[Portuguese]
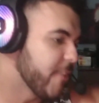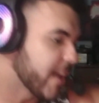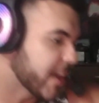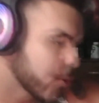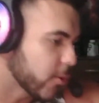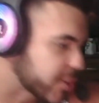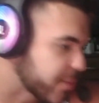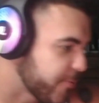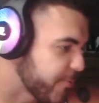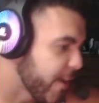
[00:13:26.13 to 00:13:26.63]
que
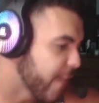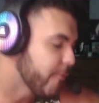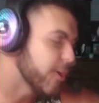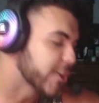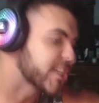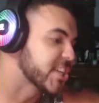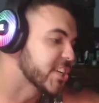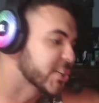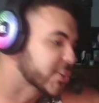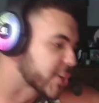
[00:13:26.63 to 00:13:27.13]
eu tiver, vou
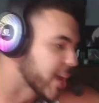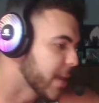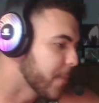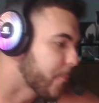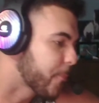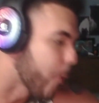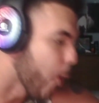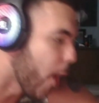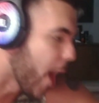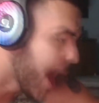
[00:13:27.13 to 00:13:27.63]
te encher de
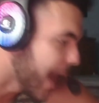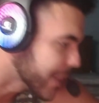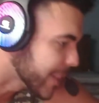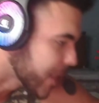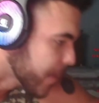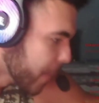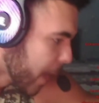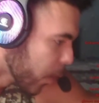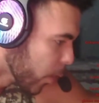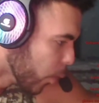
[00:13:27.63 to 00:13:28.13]
porrada, é
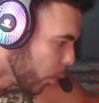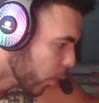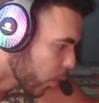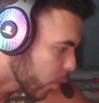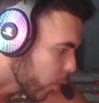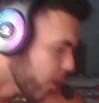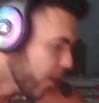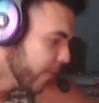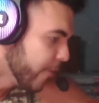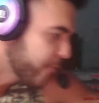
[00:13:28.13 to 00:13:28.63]
maluco!
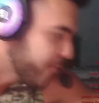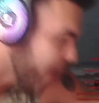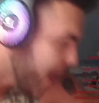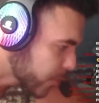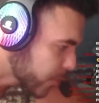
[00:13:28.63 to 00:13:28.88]
Vai